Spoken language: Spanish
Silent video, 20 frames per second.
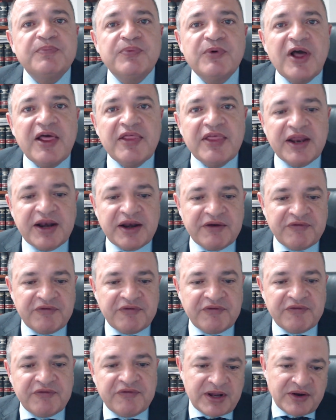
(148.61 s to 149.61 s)
puede
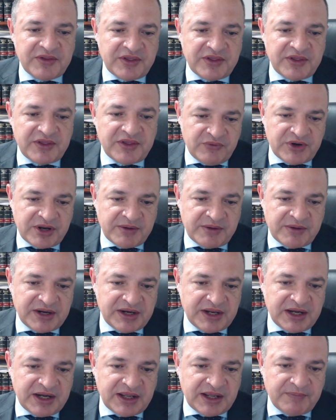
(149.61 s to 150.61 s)
reformar de ninguna
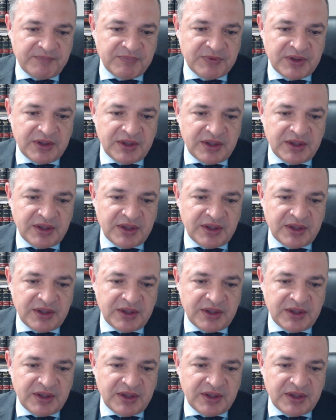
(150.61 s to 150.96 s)
manera.